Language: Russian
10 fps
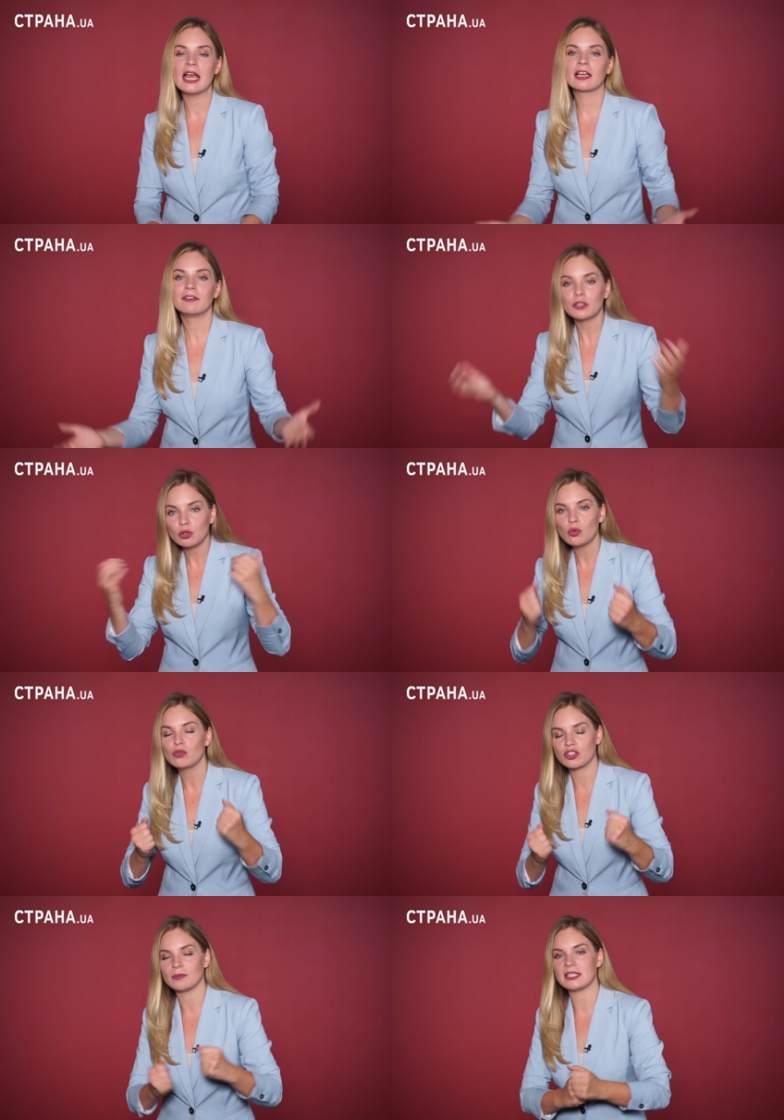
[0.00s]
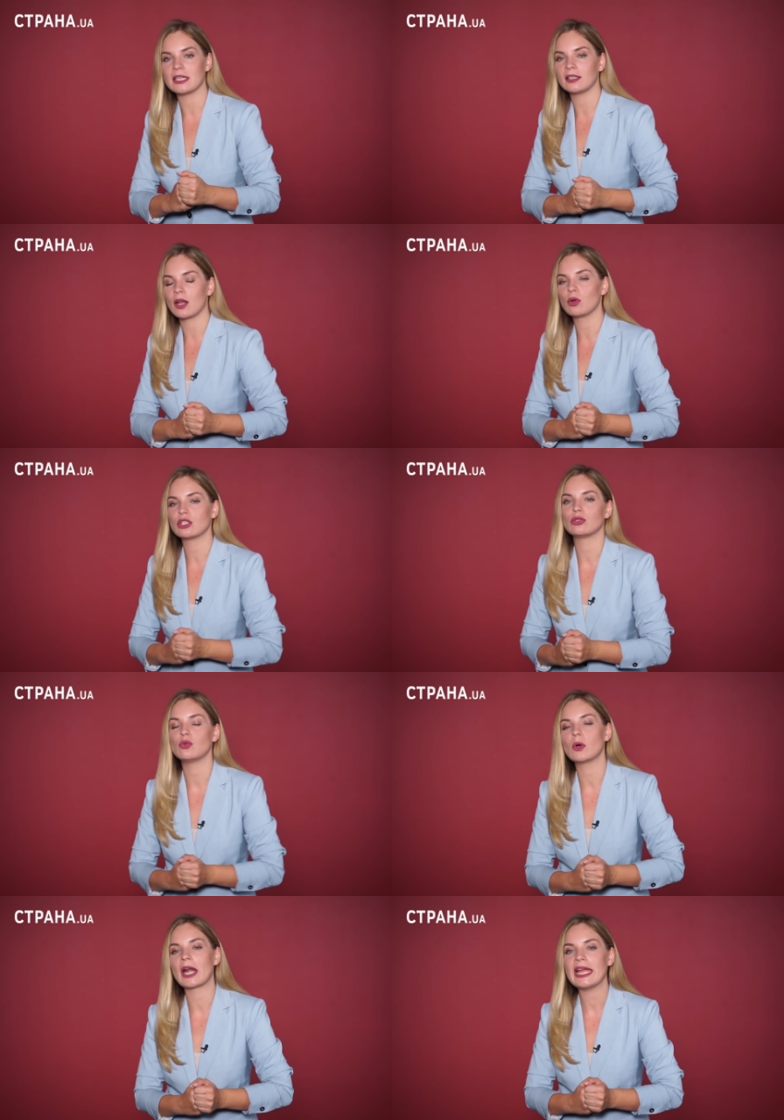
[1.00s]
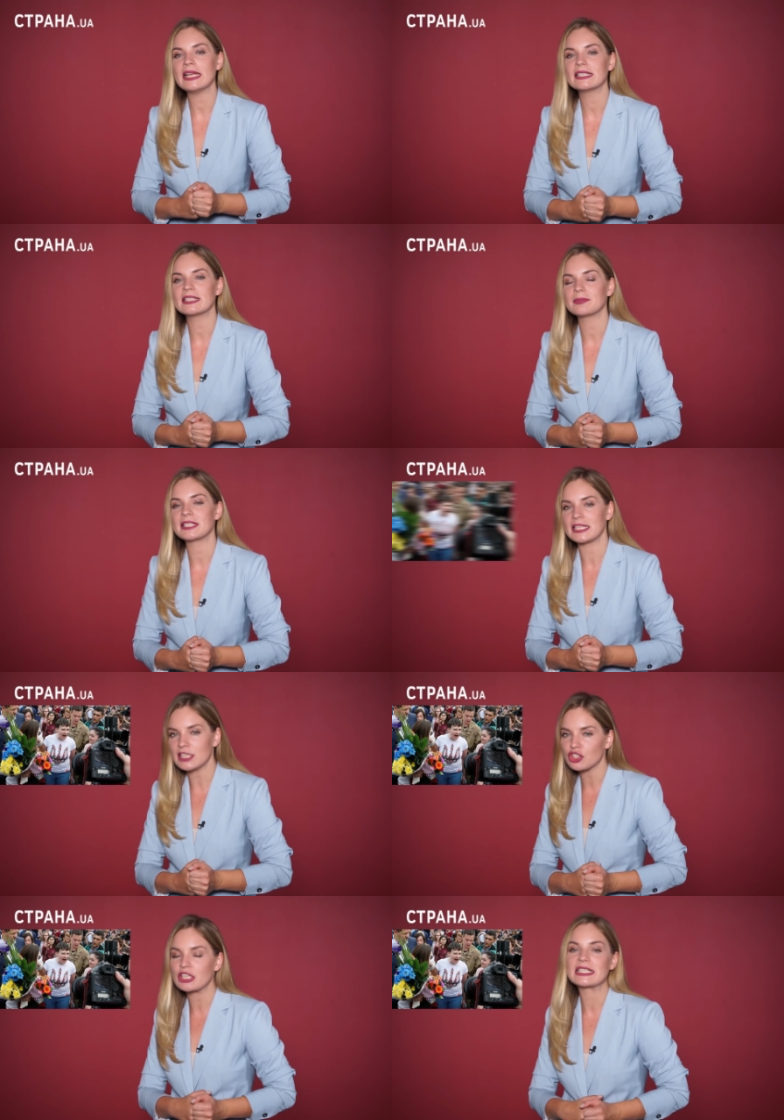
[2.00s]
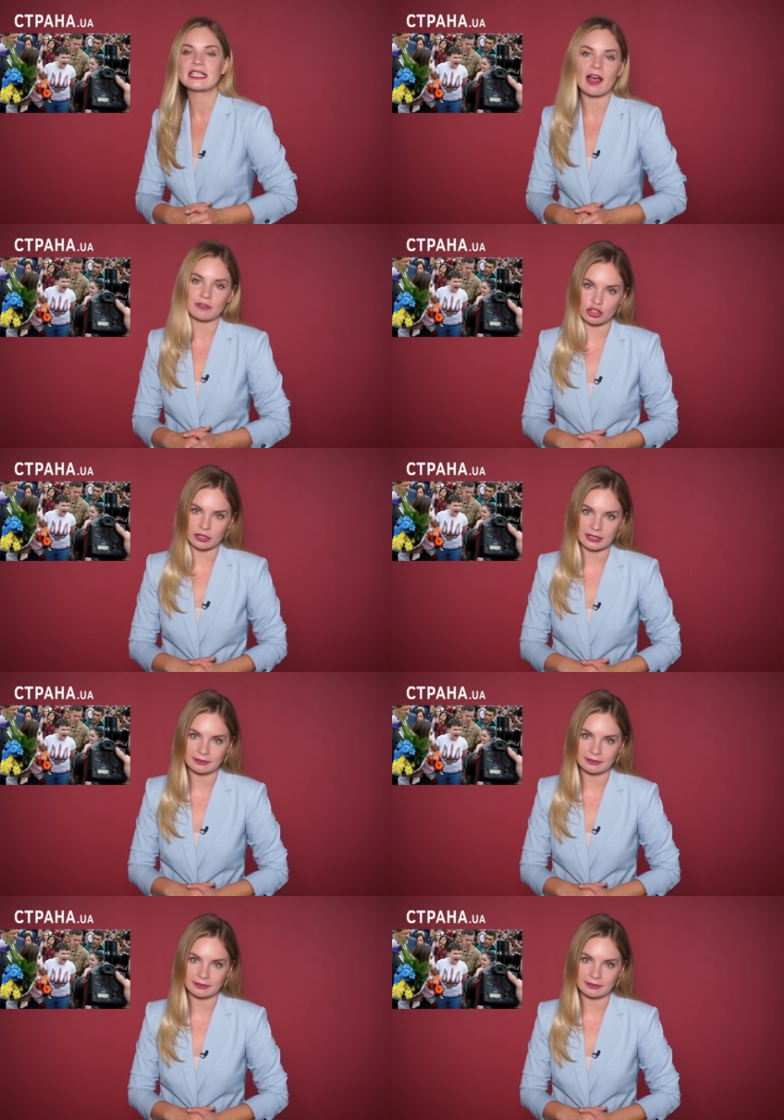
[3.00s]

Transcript: к вернувшимся на родину украинцам с Надеждой Савченко.